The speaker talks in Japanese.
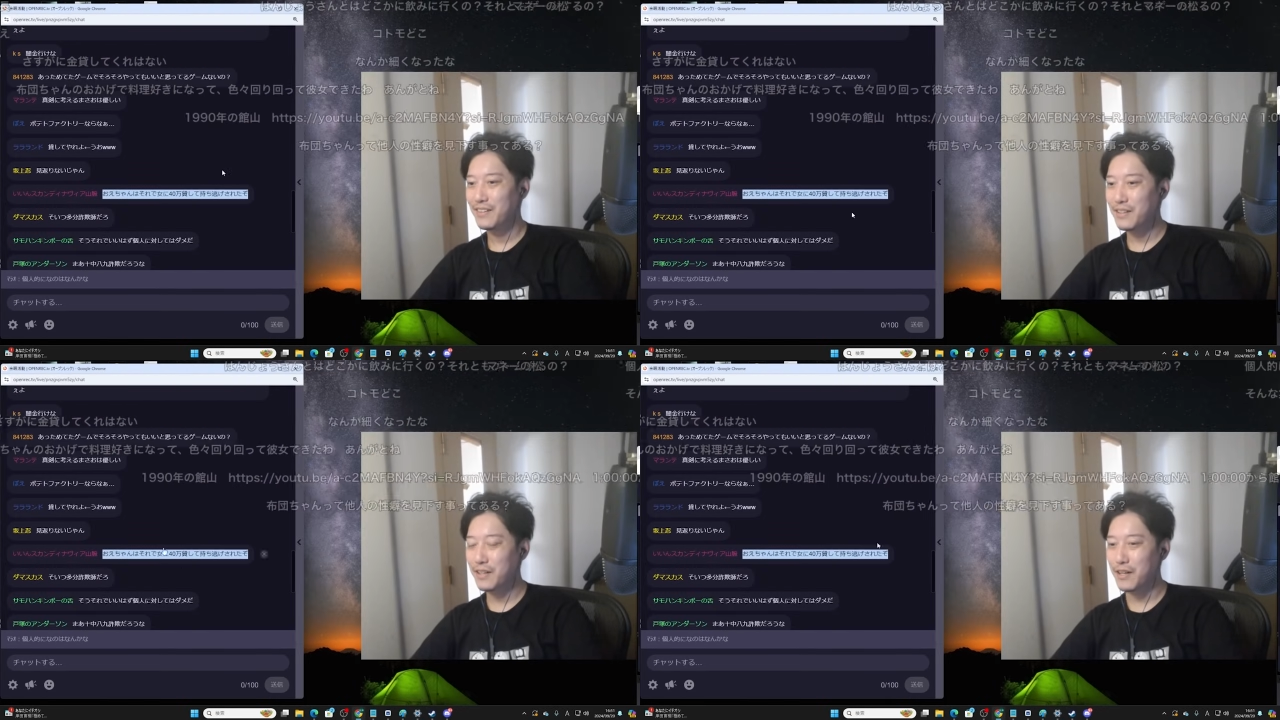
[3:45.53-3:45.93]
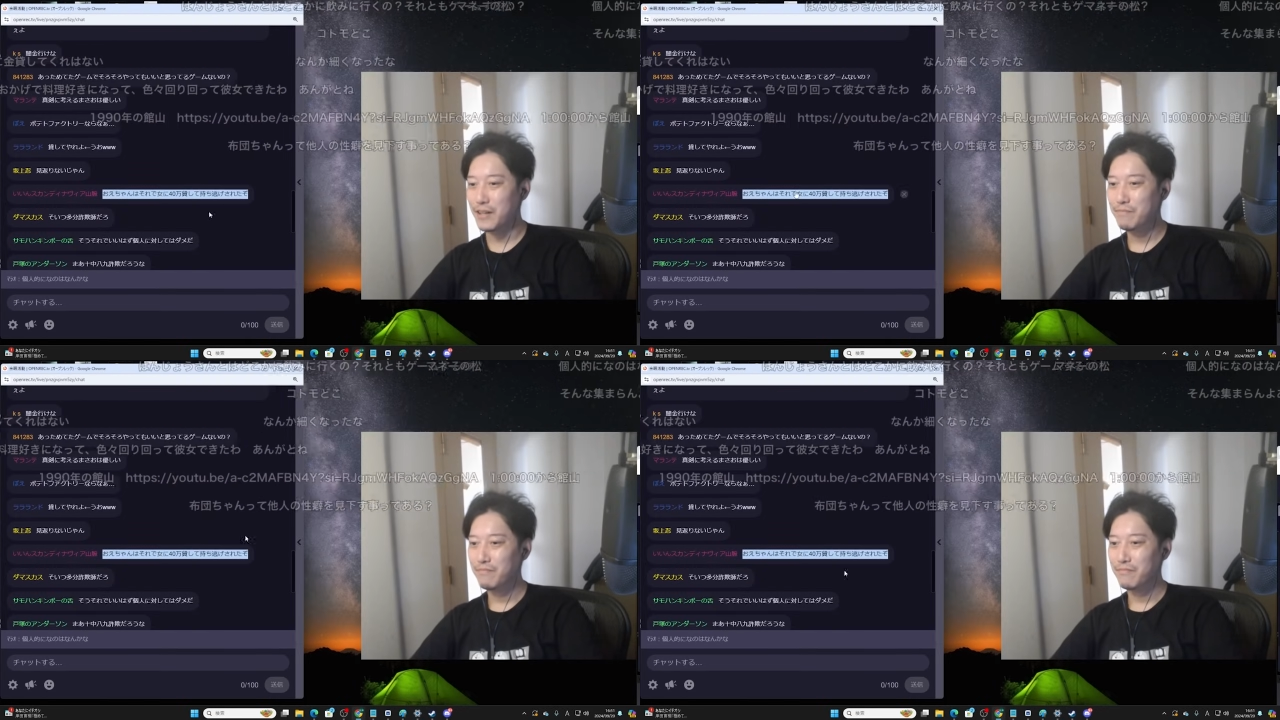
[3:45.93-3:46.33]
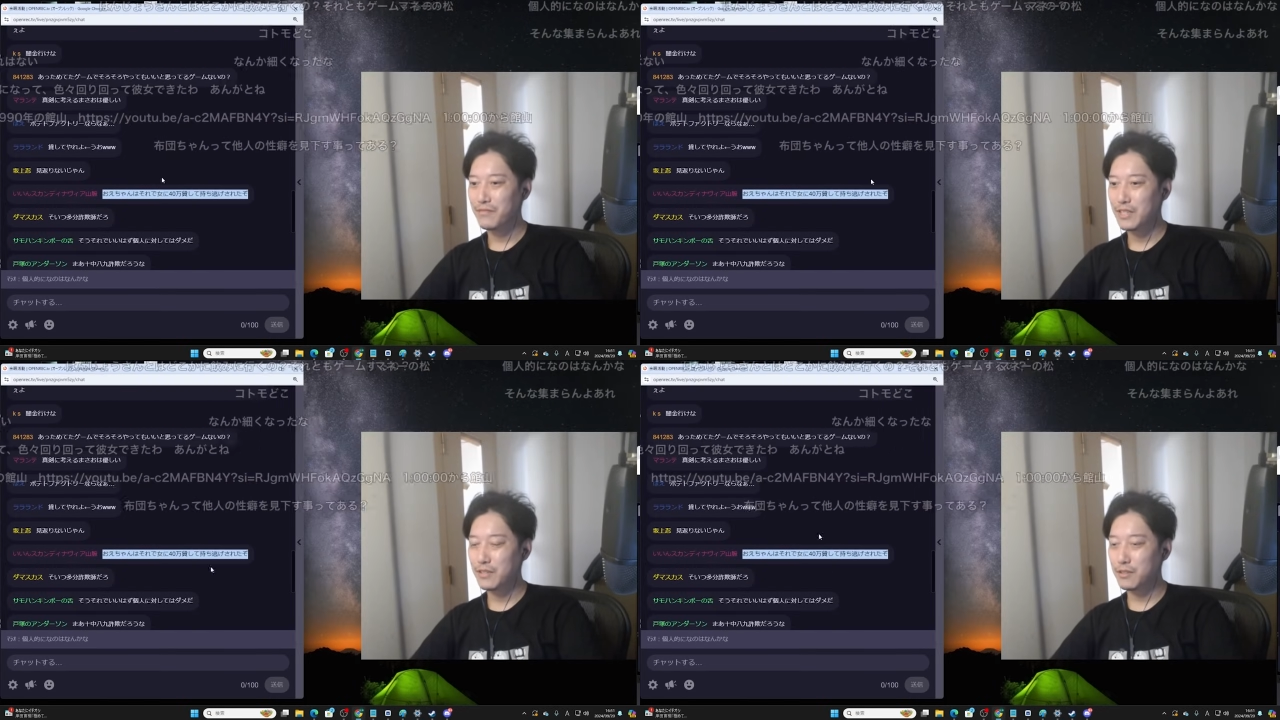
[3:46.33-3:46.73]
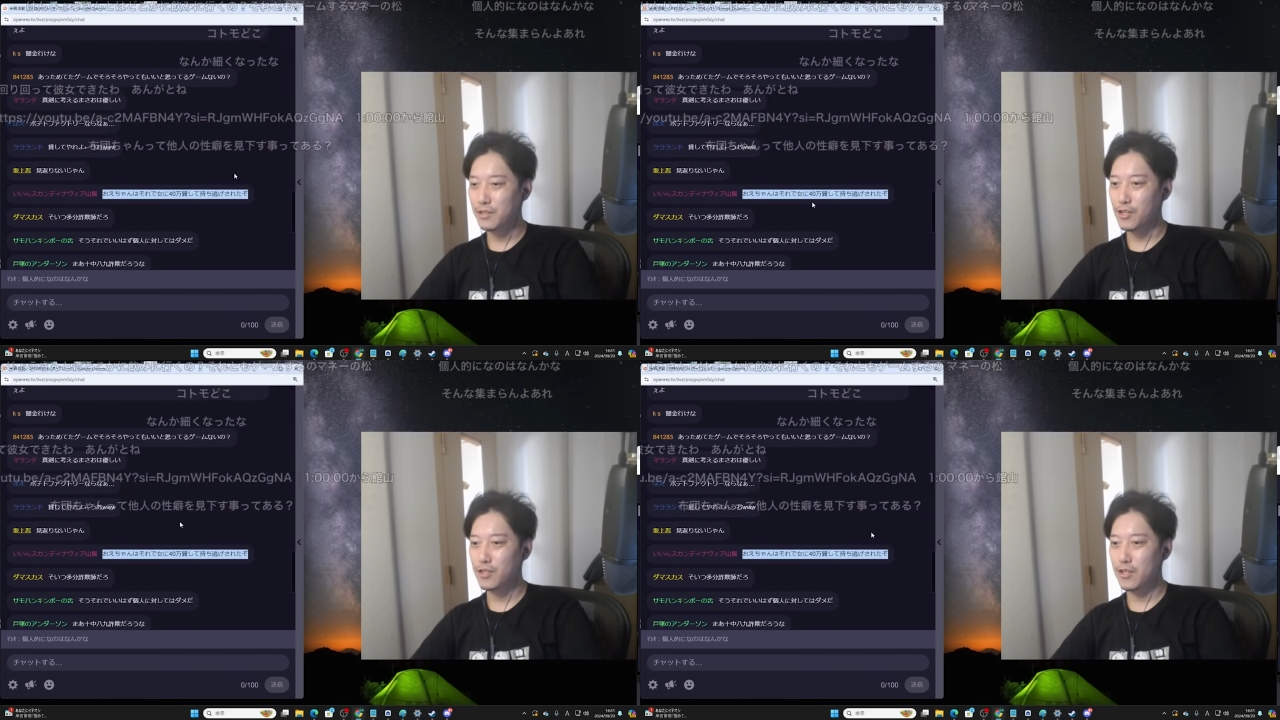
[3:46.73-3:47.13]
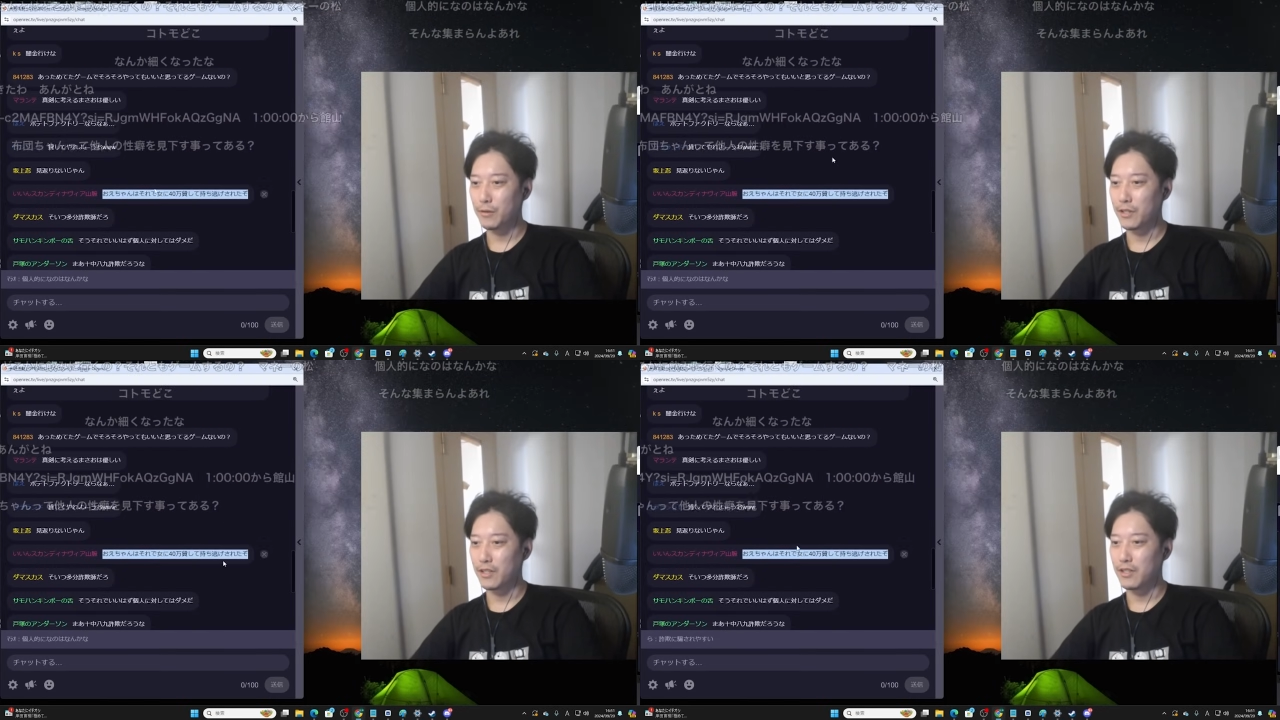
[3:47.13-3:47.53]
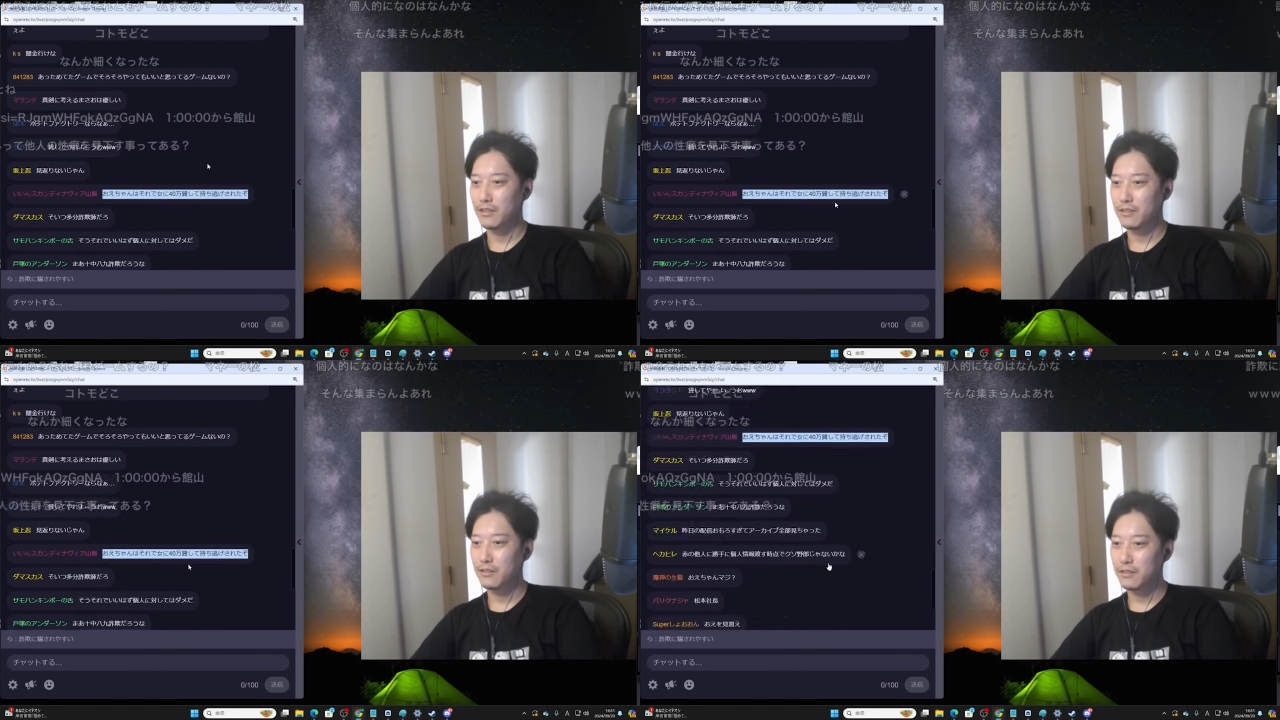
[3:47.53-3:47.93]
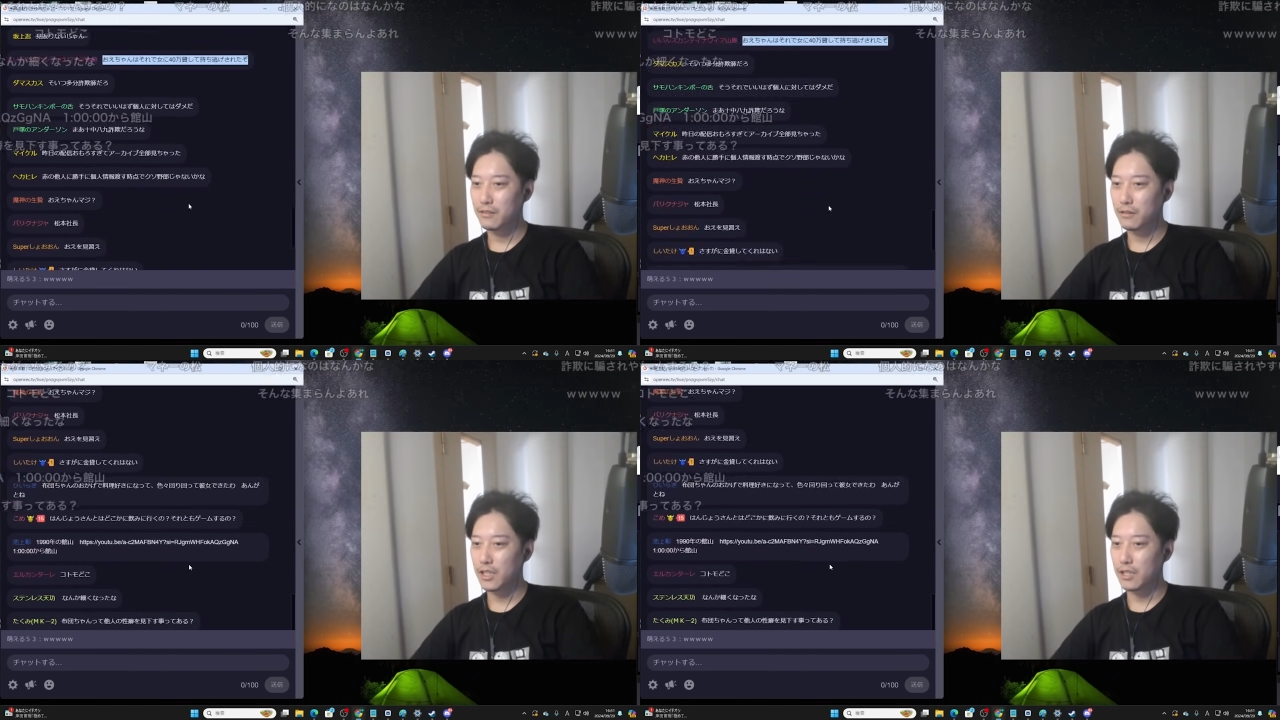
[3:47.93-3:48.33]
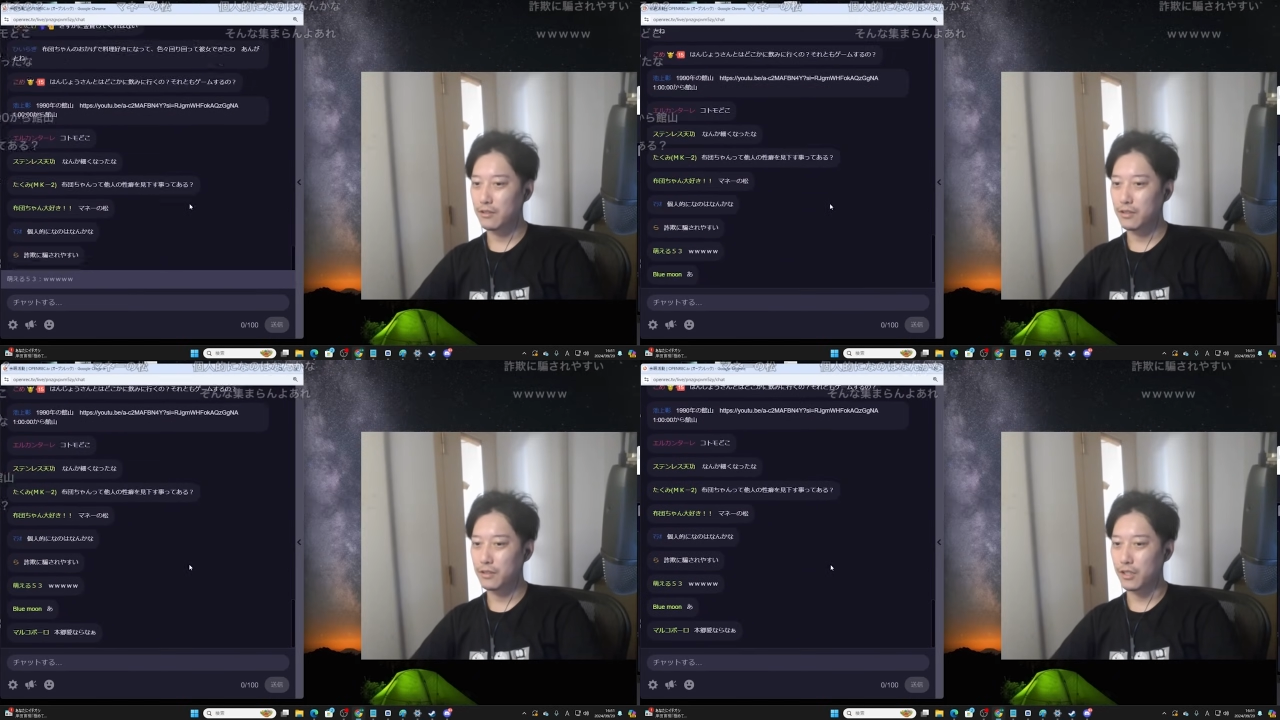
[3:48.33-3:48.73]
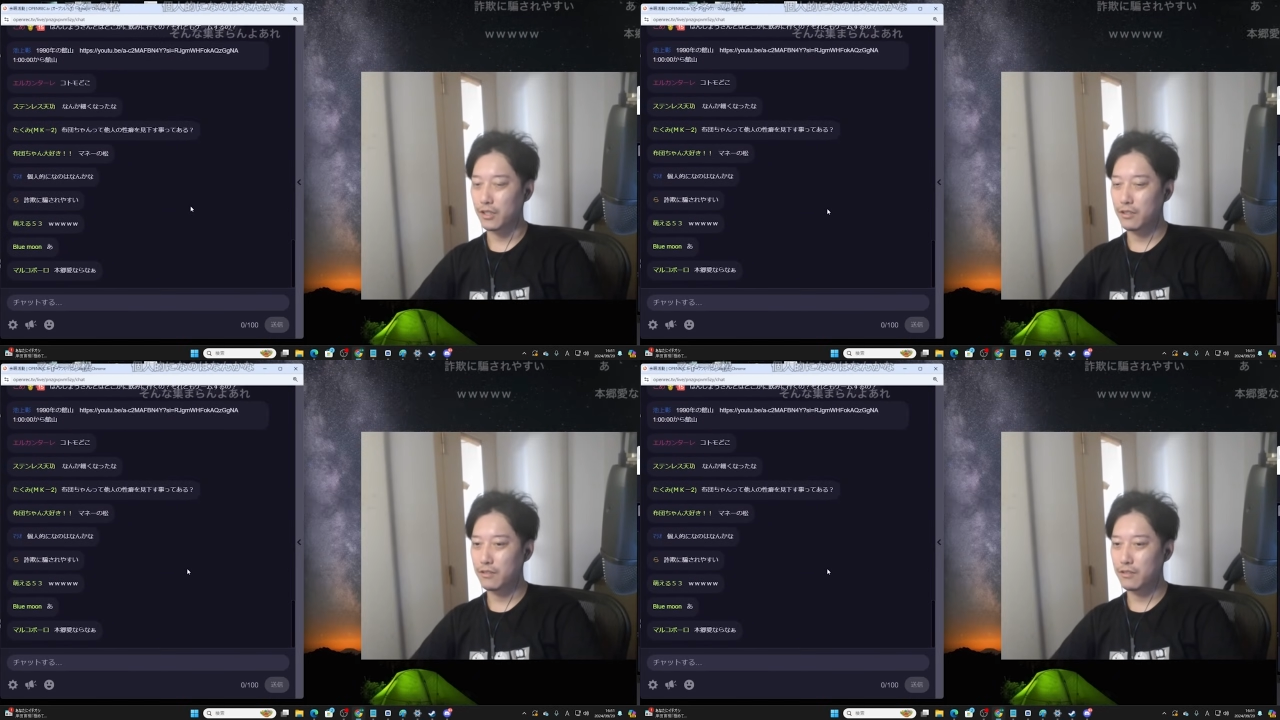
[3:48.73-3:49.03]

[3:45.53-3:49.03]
なんか察したよなんかなんかなんか